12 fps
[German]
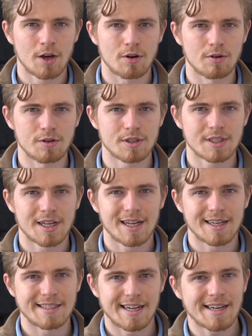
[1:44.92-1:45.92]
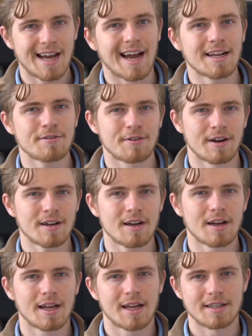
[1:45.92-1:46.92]
und dann
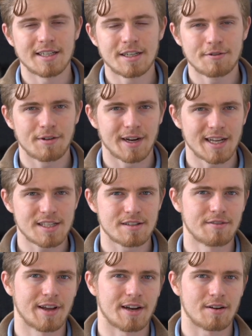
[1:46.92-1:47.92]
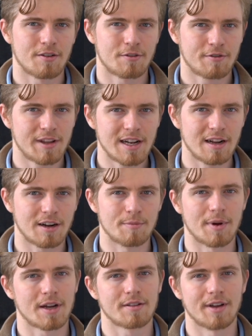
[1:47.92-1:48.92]
einfach Dinge vergessen werden, Fehler
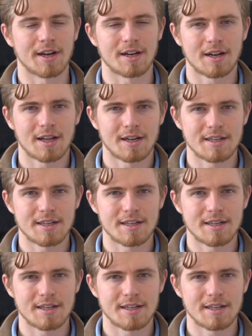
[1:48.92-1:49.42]
gemacht werden,